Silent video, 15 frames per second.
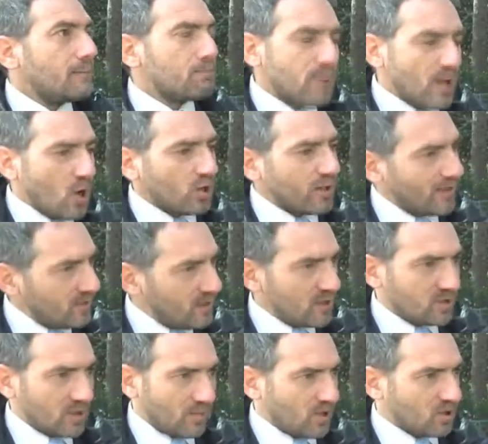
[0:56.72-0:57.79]
Però
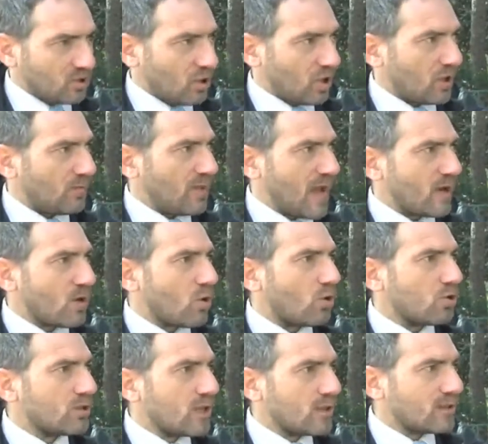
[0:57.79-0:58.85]
tantissime persone mi hanno
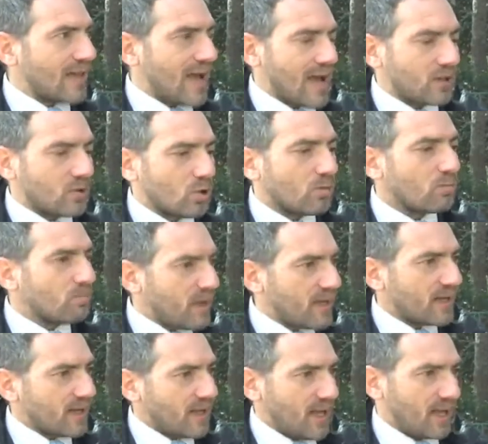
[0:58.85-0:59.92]
contattato
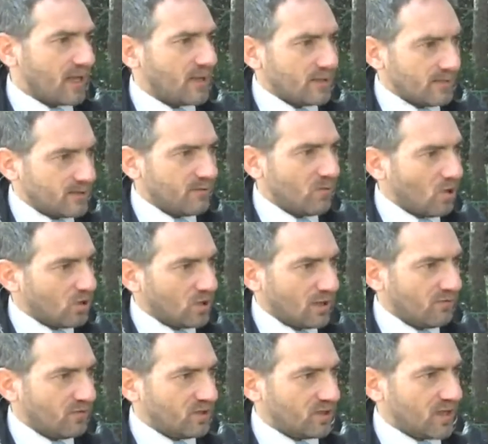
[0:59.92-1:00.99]
perché si vogliono
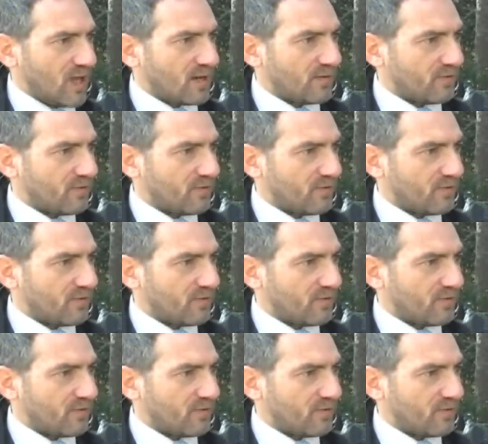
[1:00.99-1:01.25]
avvicinare a